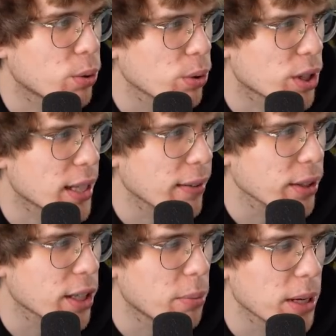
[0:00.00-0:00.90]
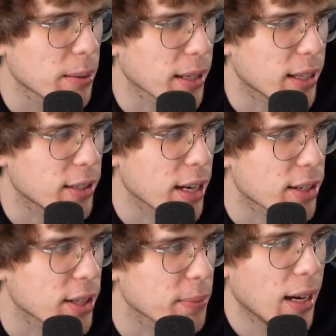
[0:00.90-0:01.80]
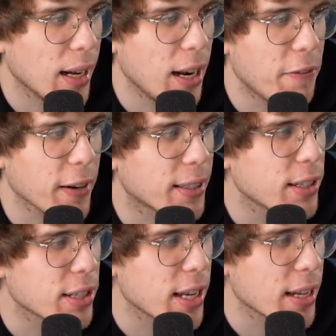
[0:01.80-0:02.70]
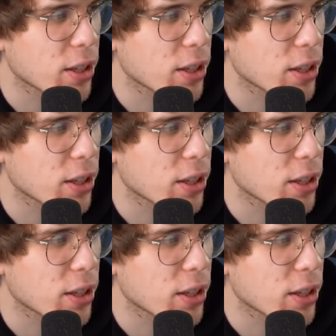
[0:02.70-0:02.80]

Kurczę, dawno nie robiłem takich rzeczy, ale faktycznie